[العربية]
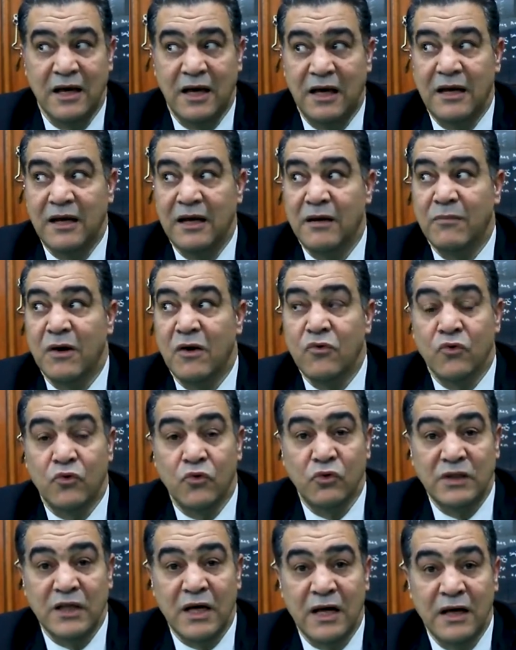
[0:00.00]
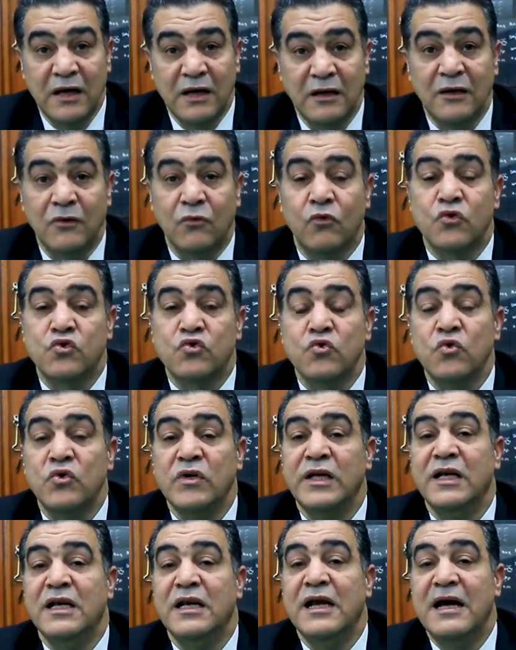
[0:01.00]
الموجودة
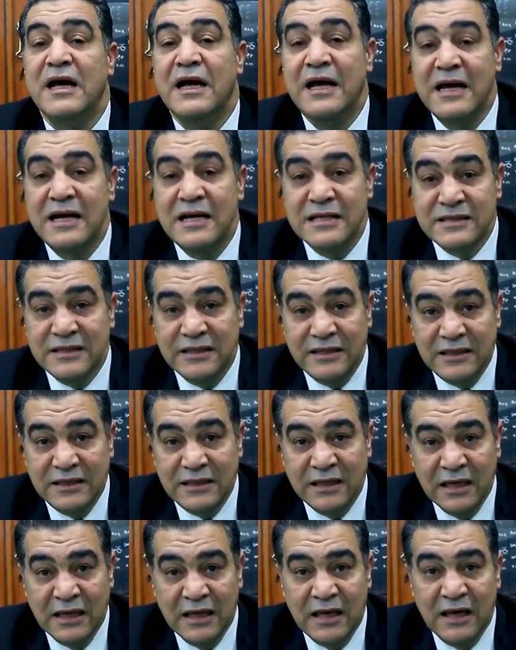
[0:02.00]
للوصول إلى هذه